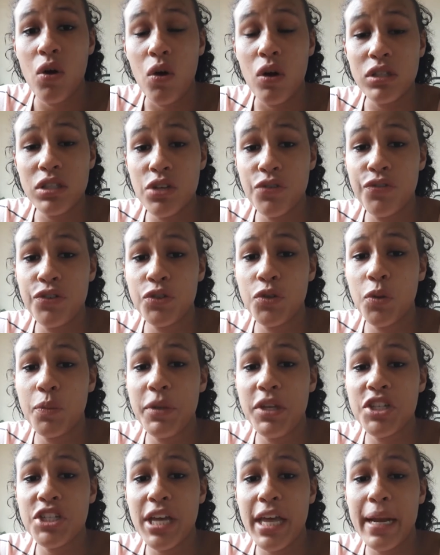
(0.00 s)
Ontem eu fui
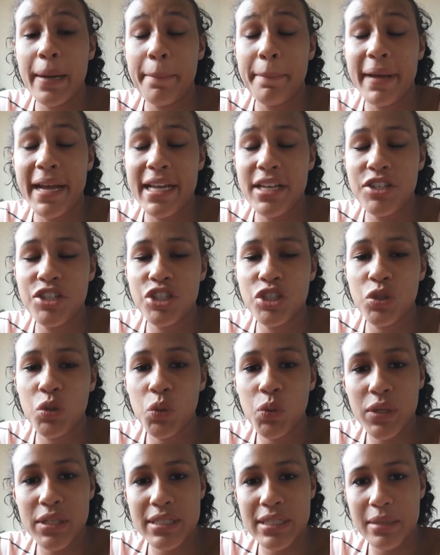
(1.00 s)
dormir, já era mais de
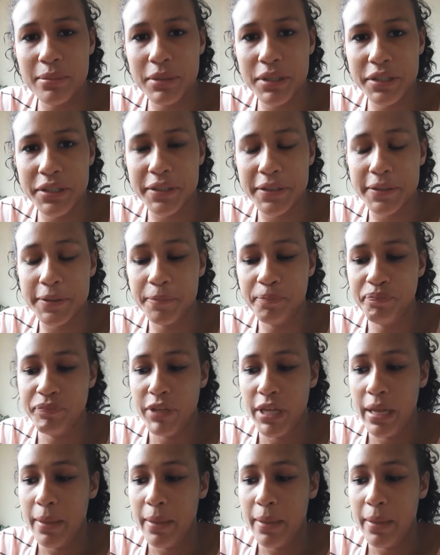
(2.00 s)
duas da manhã.